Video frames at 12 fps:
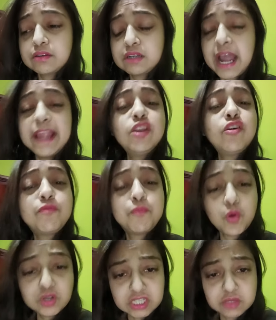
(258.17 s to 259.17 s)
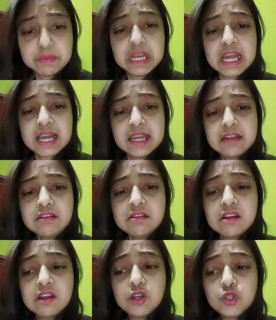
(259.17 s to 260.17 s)
काइंड ऑफ पोस्ट मिला है
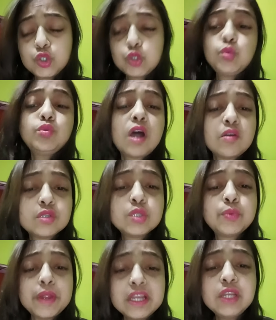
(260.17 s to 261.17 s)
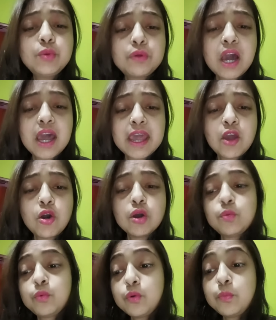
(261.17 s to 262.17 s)
जो 2022 का है और
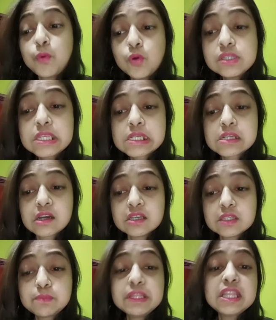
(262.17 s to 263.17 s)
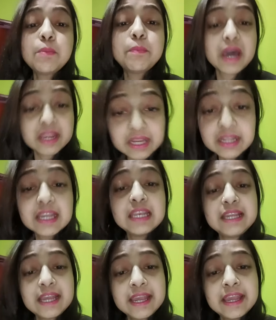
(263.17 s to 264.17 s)
वो पोस्ट स्मिता पारिक के
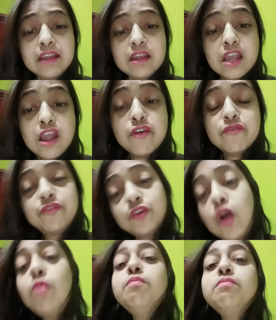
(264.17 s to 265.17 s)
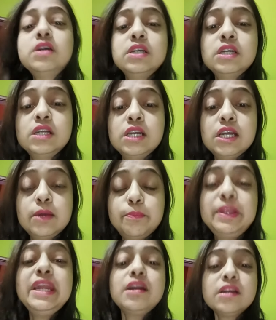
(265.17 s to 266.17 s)
लिए है फ्रॉम
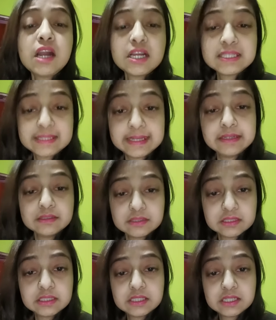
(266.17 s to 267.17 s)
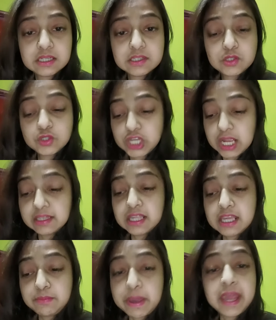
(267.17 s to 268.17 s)
प्रियंका सिंह सुशांत
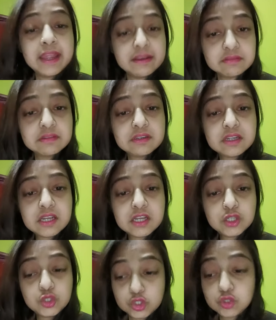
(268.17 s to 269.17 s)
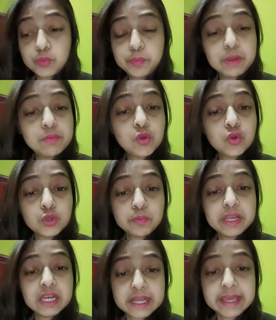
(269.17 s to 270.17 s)
की बहन जो सुप्रीम कोर्ट में
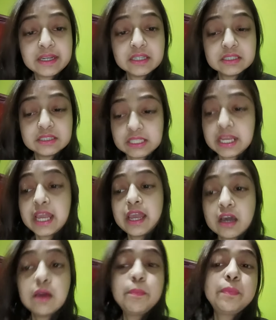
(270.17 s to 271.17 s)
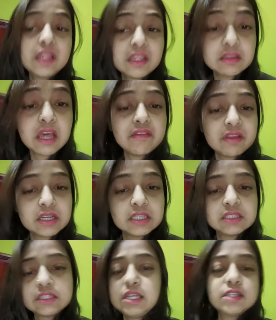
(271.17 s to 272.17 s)
लड़ाई करती है अपने दावे
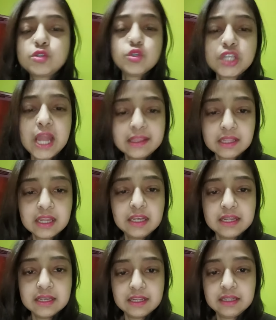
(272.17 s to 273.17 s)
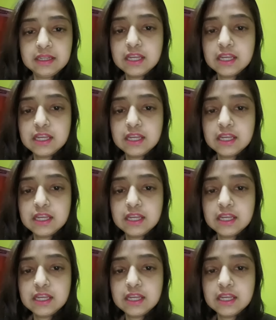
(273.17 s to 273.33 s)
करती है सुशांत के लिए नहीं